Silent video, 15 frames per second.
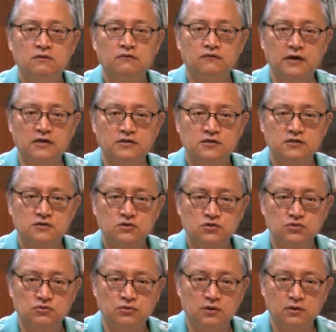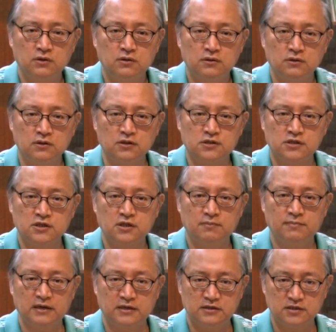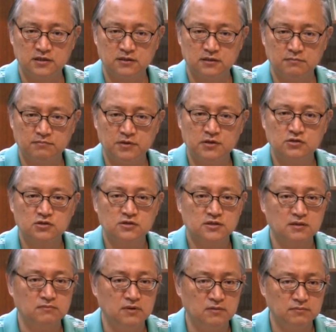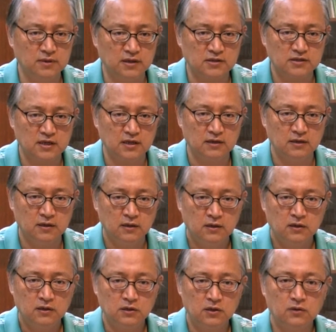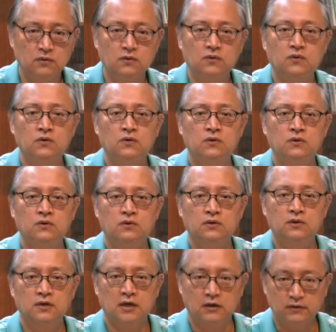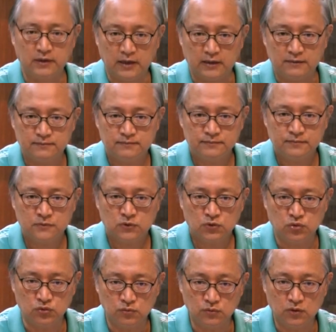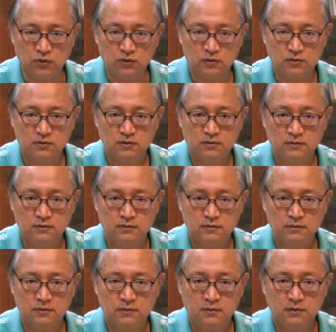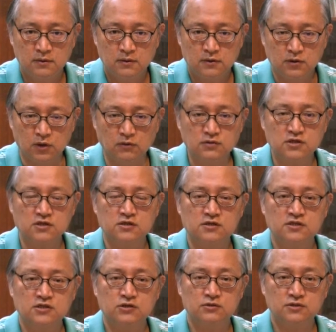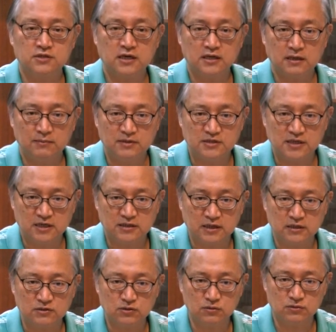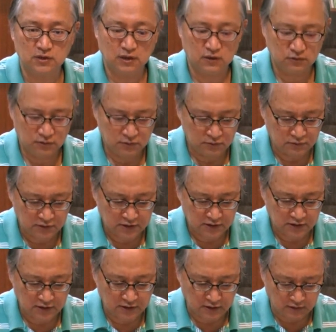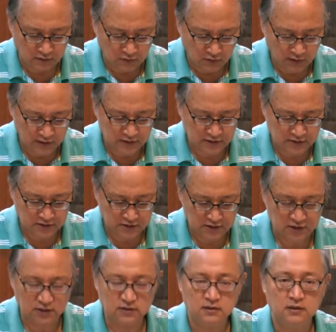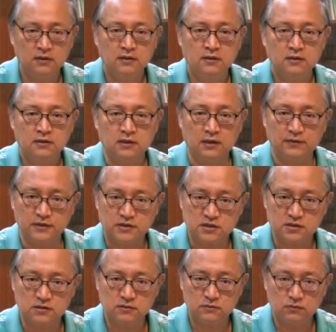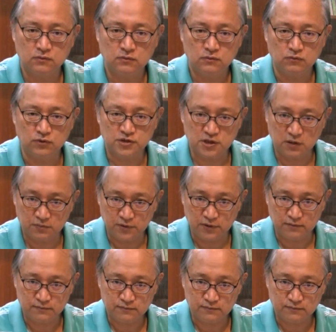凡是属于以色列百姓的，必须在门楣上用羔羊涂抹。同时，就在他们家当中，要用这个很快的时间，赶快吃无效饼。